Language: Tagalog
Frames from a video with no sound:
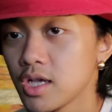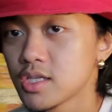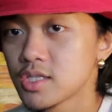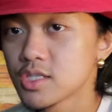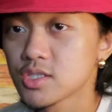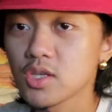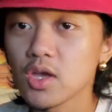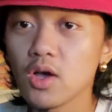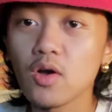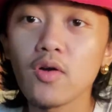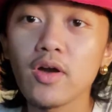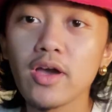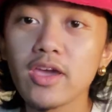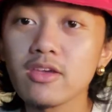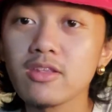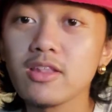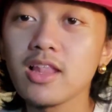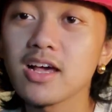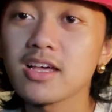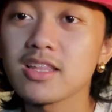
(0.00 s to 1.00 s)
So,
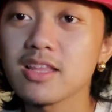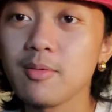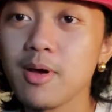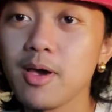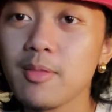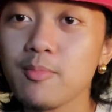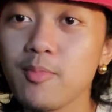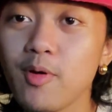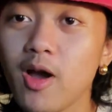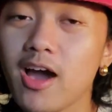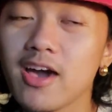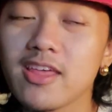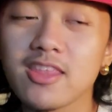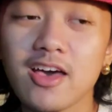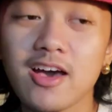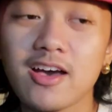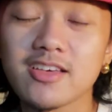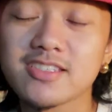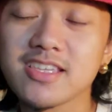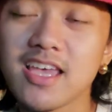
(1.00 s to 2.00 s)
ayun lang naman po
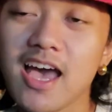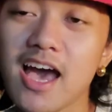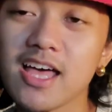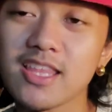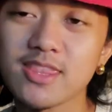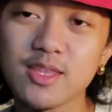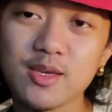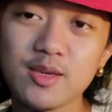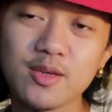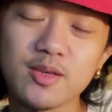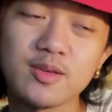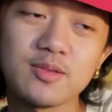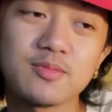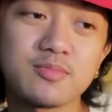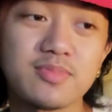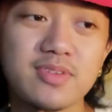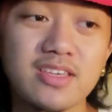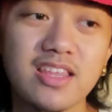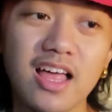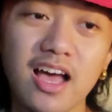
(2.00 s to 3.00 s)
ano, sa ating
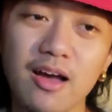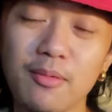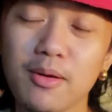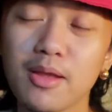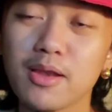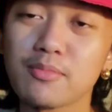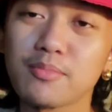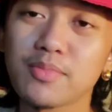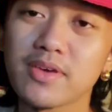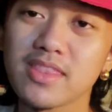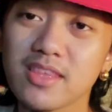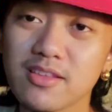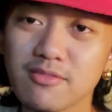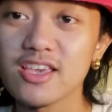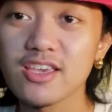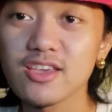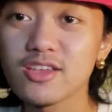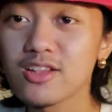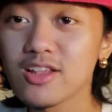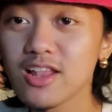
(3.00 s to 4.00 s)
pinakamalupit na
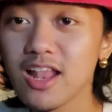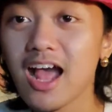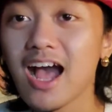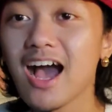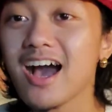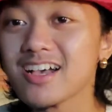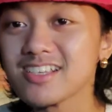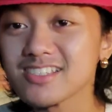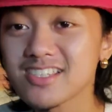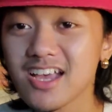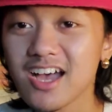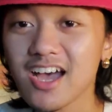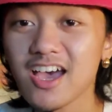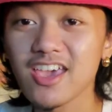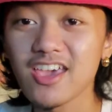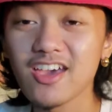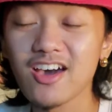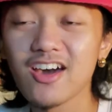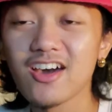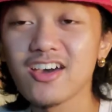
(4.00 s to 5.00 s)
video. Yun lang sa
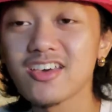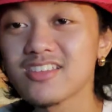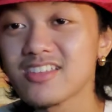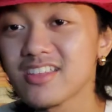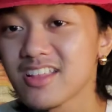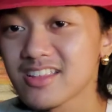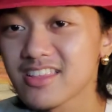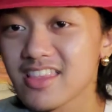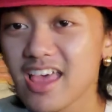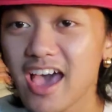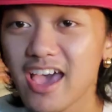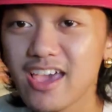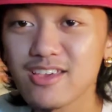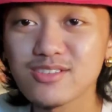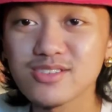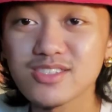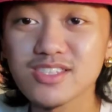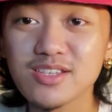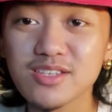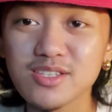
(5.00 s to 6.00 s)
ngayon at uh,
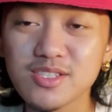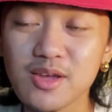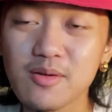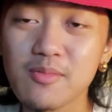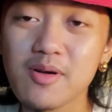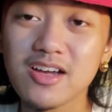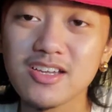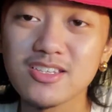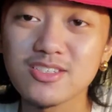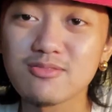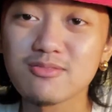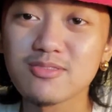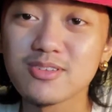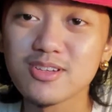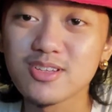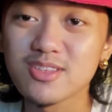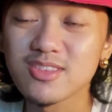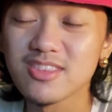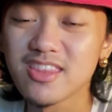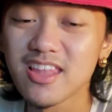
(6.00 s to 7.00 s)
yung, sa mga
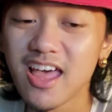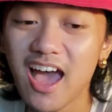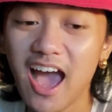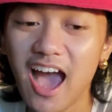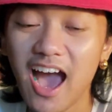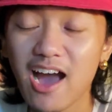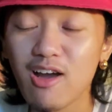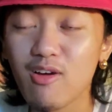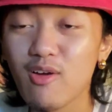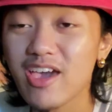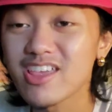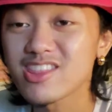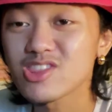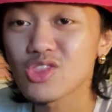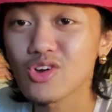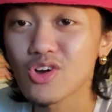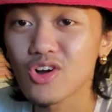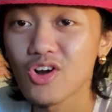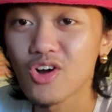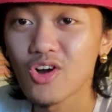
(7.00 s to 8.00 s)
sumunod na
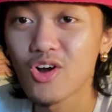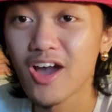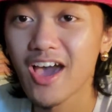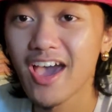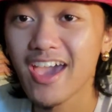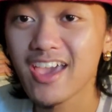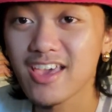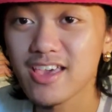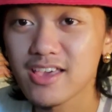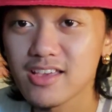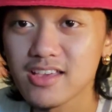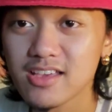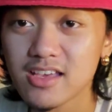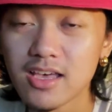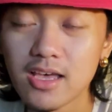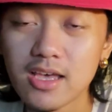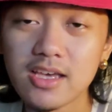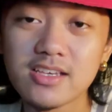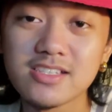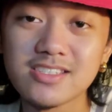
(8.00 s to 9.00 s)
kwento ko ay
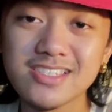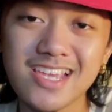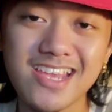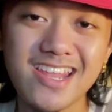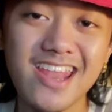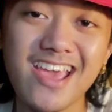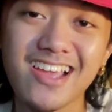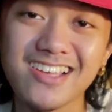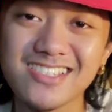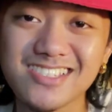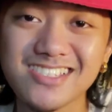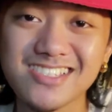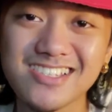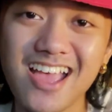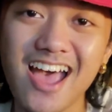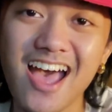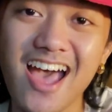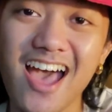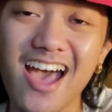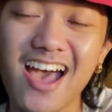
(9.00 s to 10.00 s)
sa next
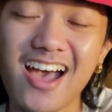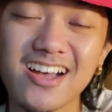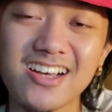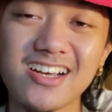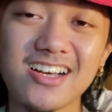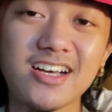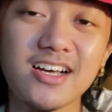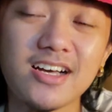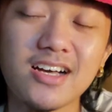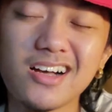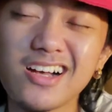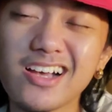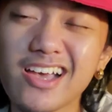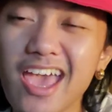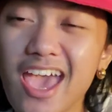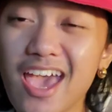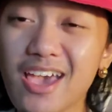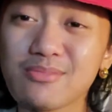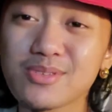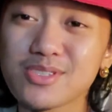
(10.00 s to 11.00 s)
na
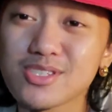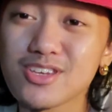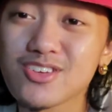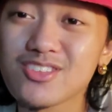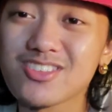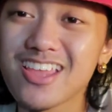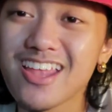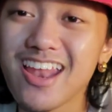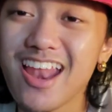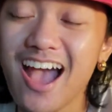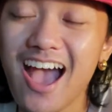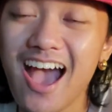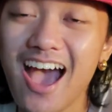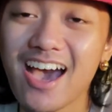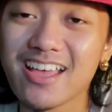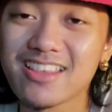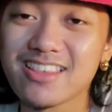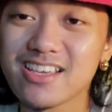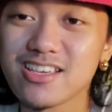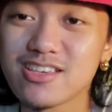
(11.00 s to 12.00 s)
episode na ng
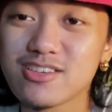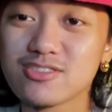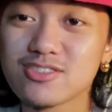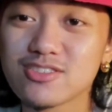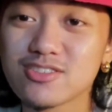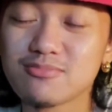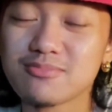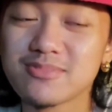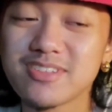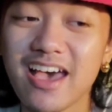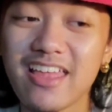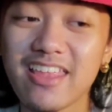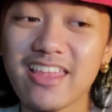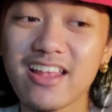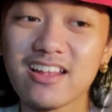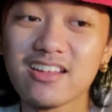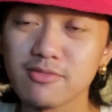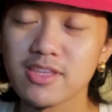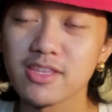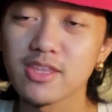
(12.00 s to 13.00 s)
ating YouTube
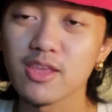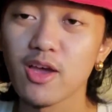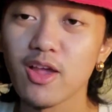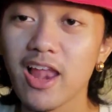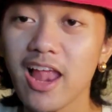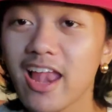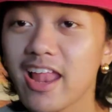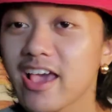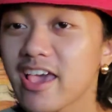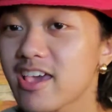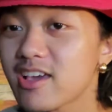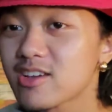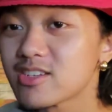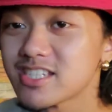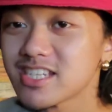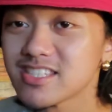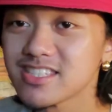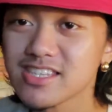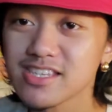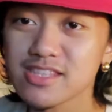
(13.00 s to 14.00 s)
channel video. Ilalagay ko
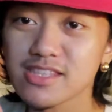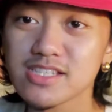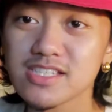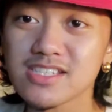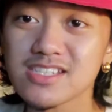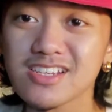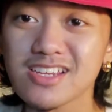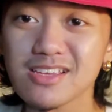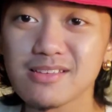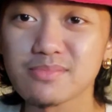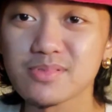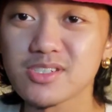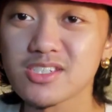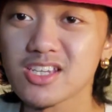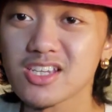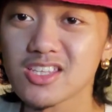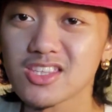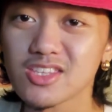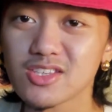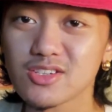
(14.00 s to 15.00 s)
dyan sa
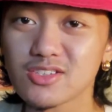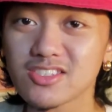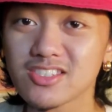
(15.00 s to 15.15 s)
description yung